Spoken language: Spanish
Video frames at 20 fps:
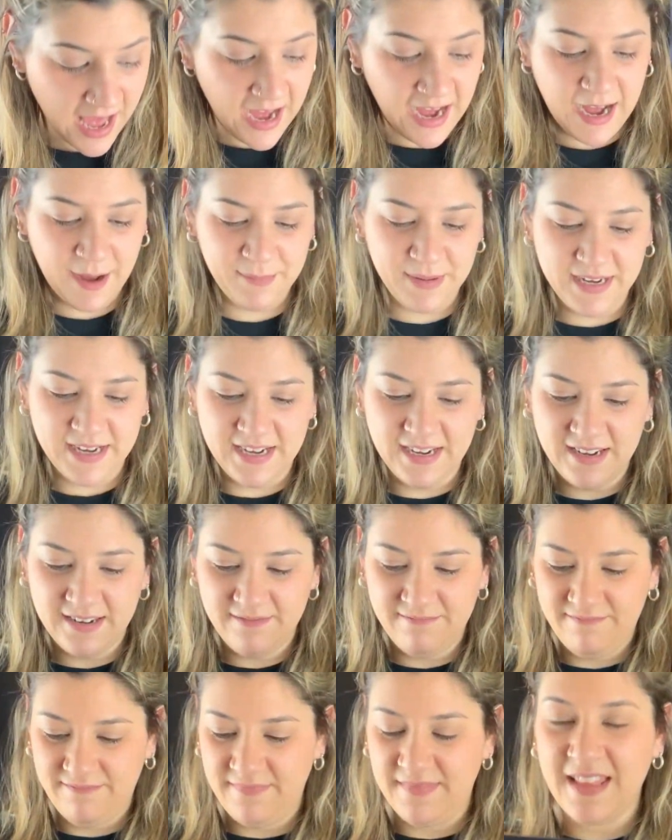Ah, miren.
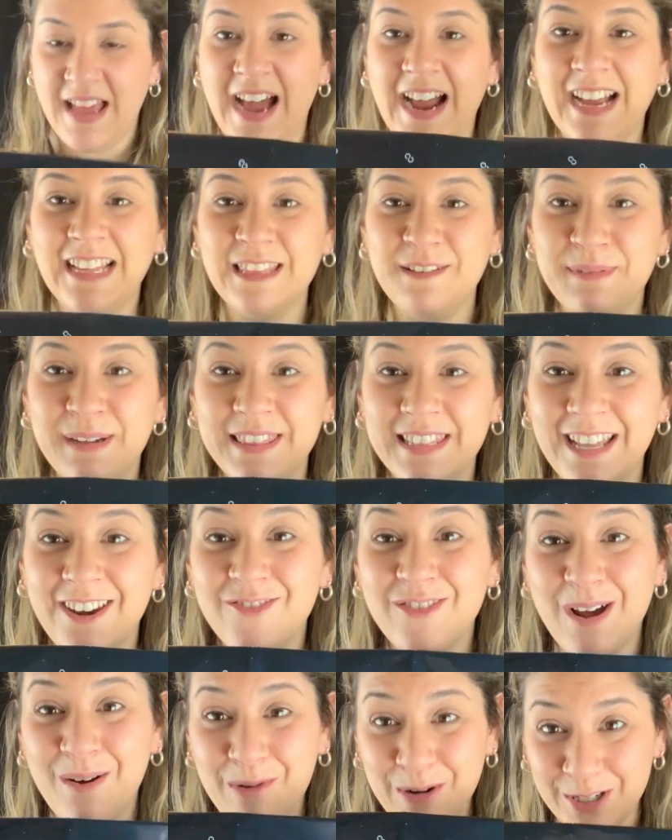Acá te mandan
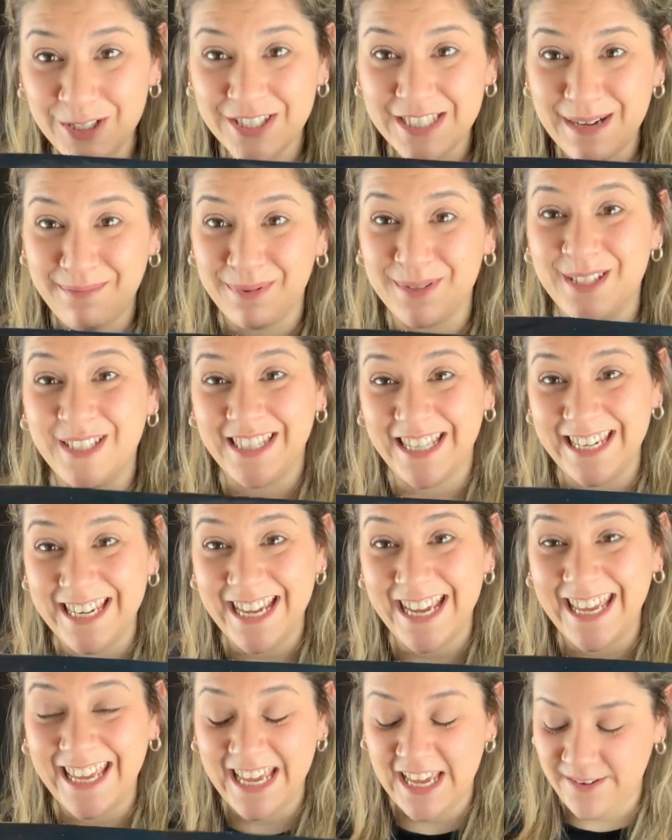una bolsa por si tenés
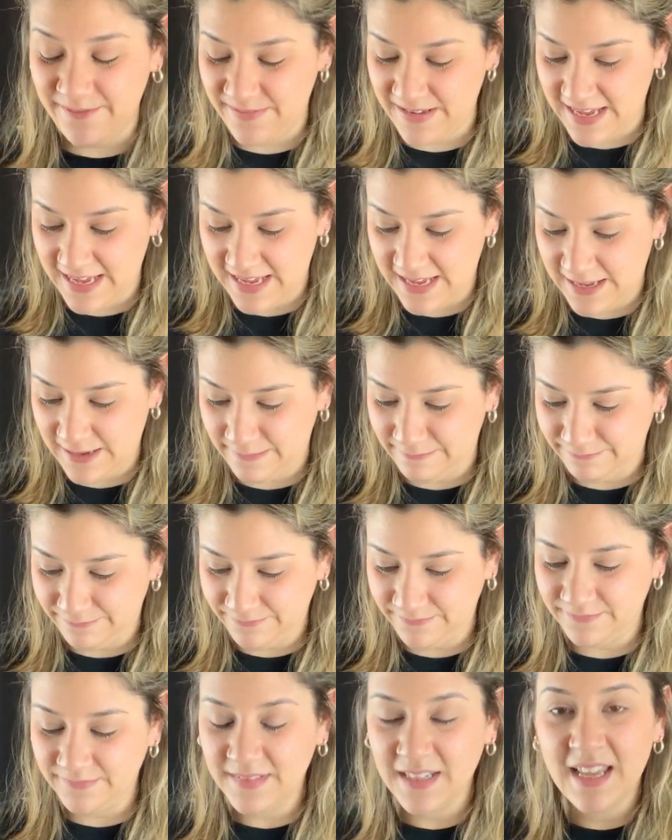que em,
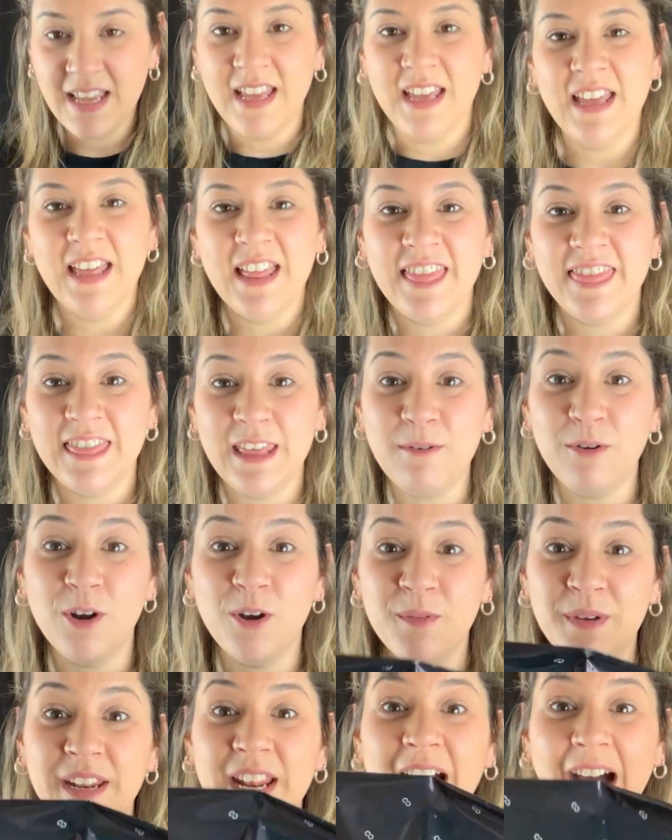
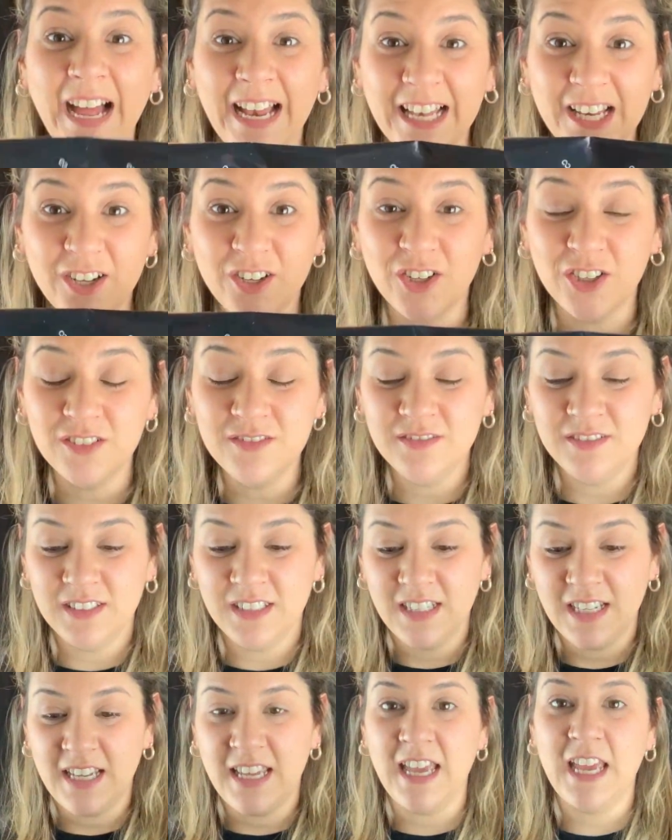devolver algo
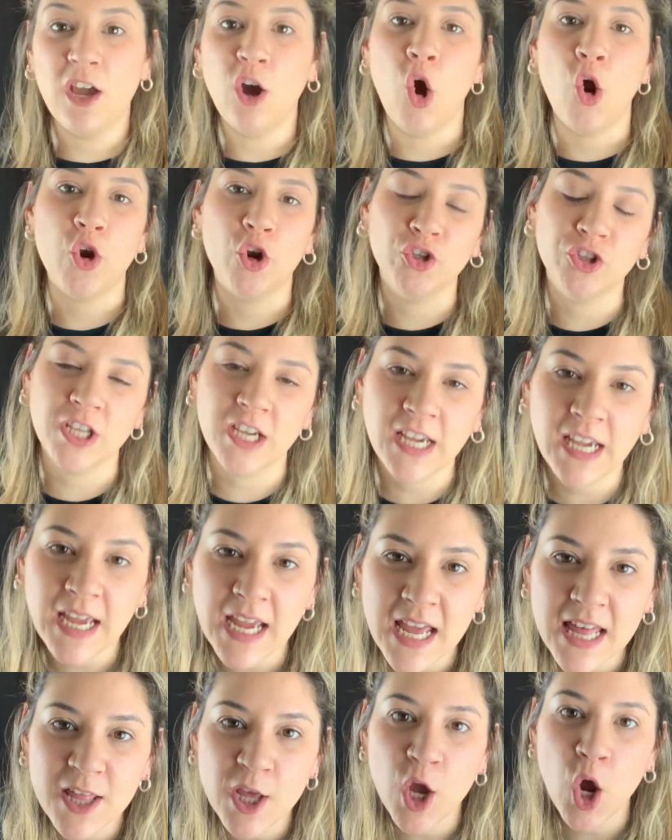que o no te
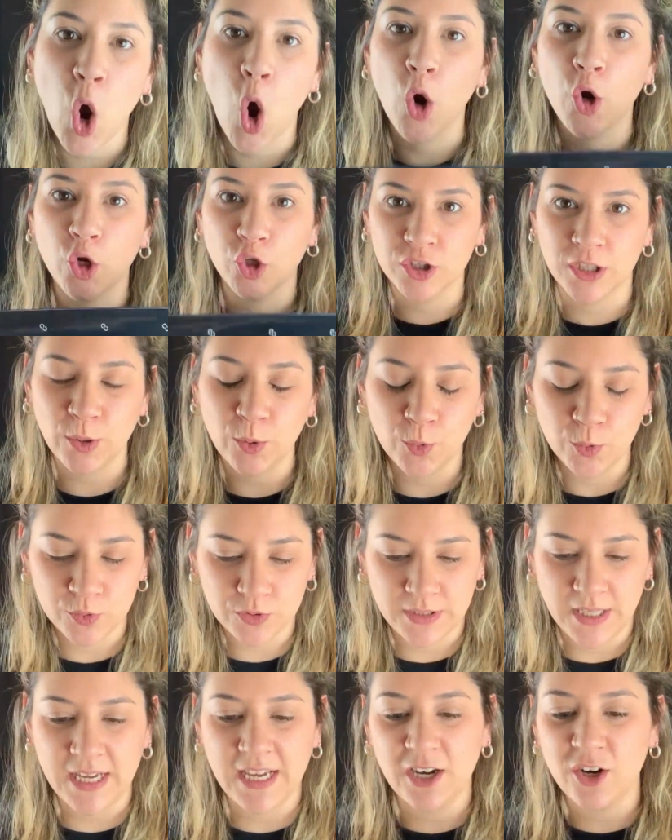quede o no te
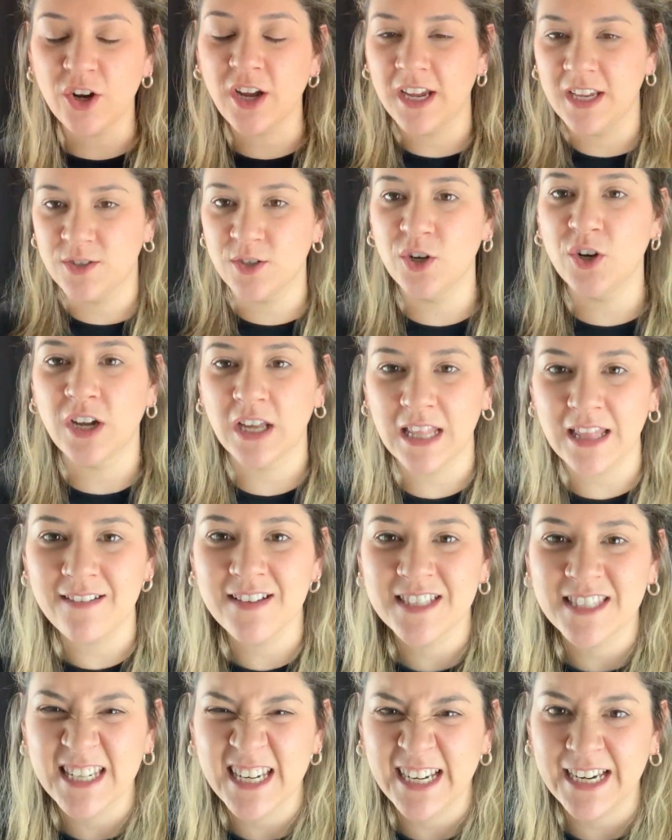guste. Creo que eso es lo que debe
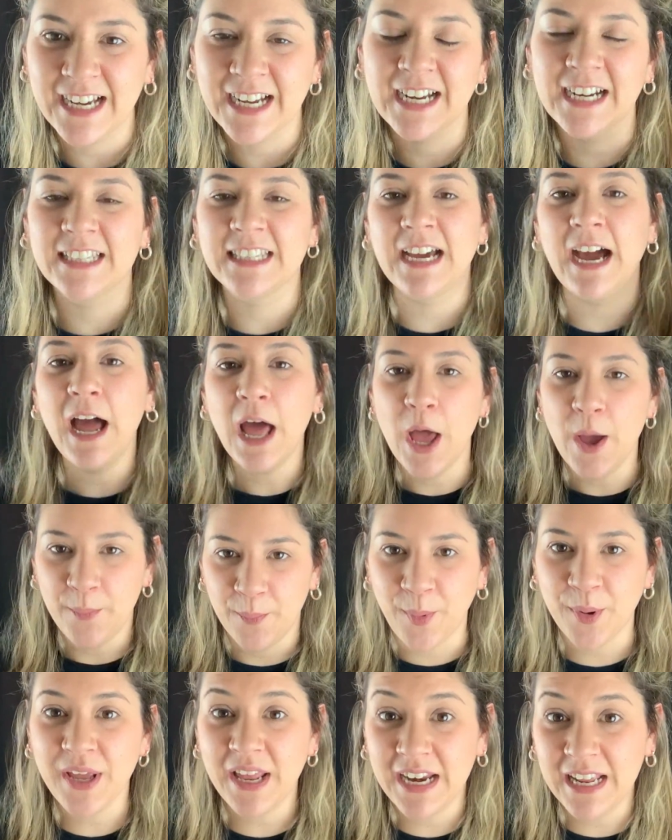decir en la carta.
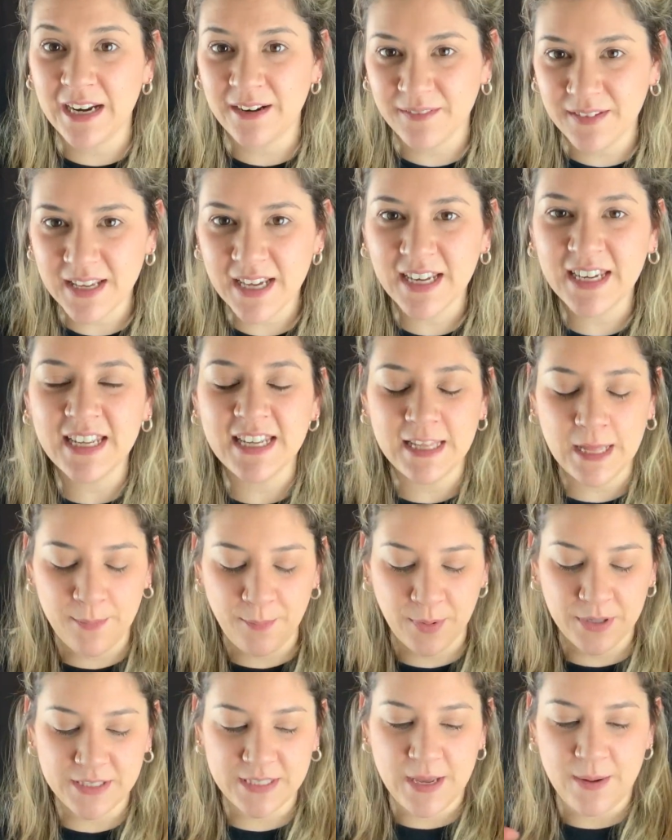Voy a leer bien y
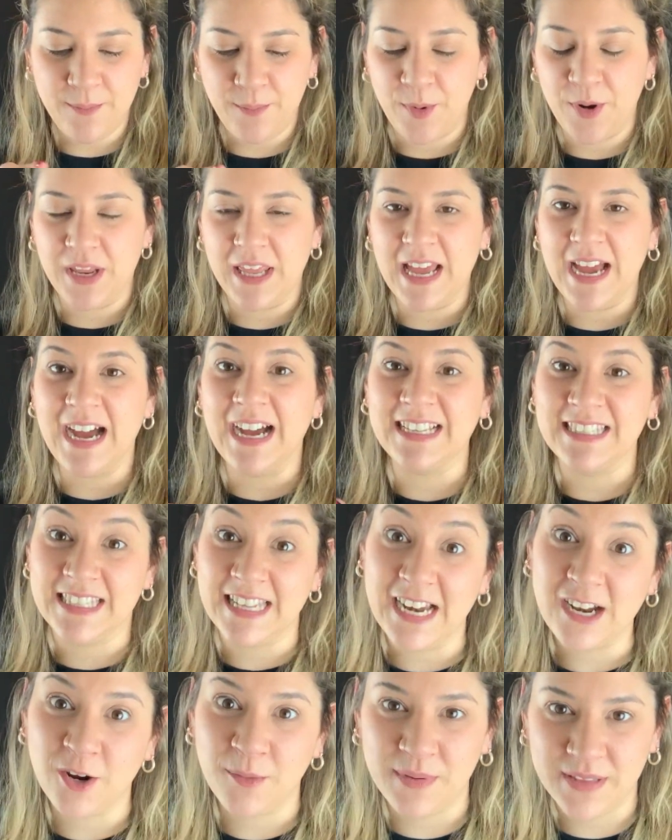después voy a hacer
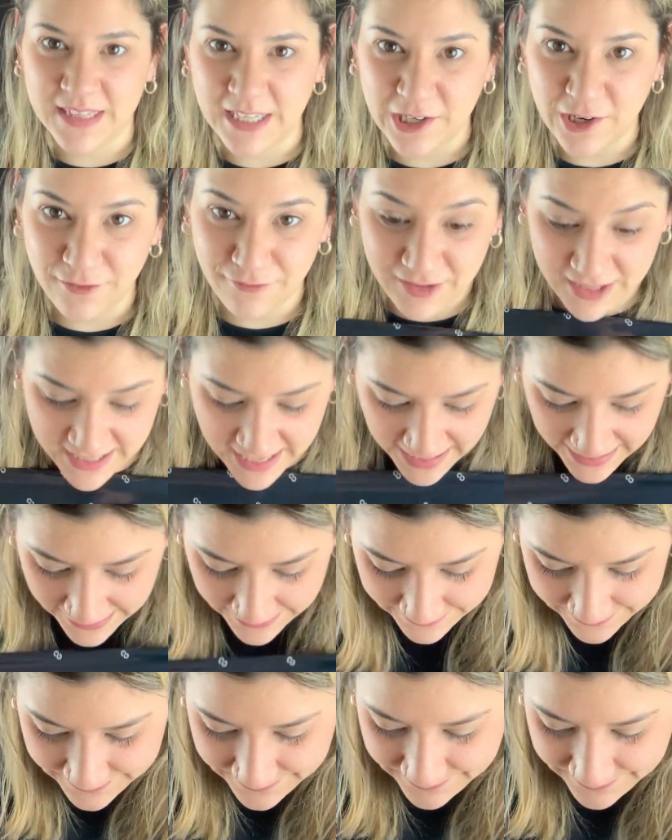el comentario final.